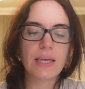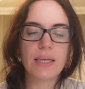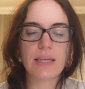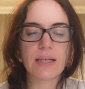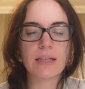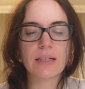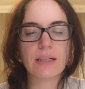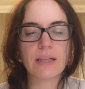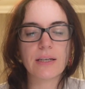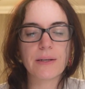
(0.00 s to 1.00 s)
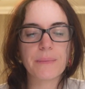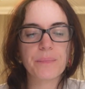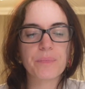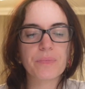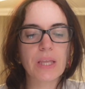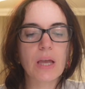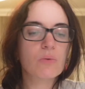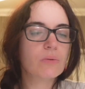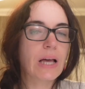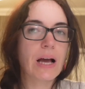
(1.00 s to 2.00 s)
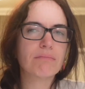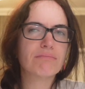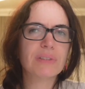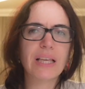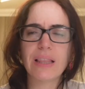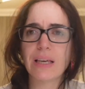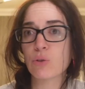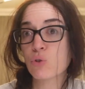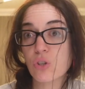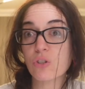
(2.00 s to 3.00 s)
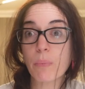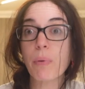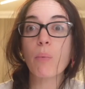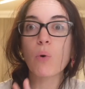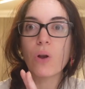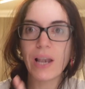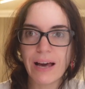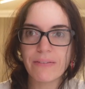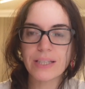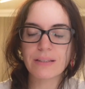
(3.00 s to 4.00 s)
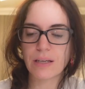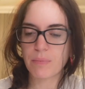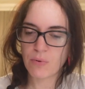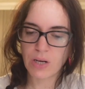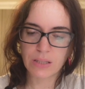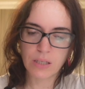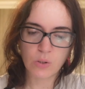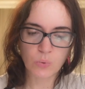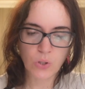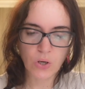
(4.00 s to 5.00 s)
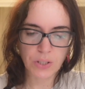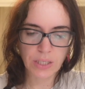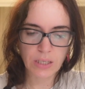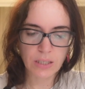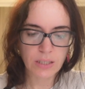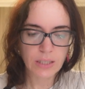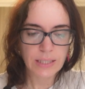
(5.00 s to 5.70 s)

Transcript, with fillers: E, um, è una delle, non so se è proprio la vetta più alta di New York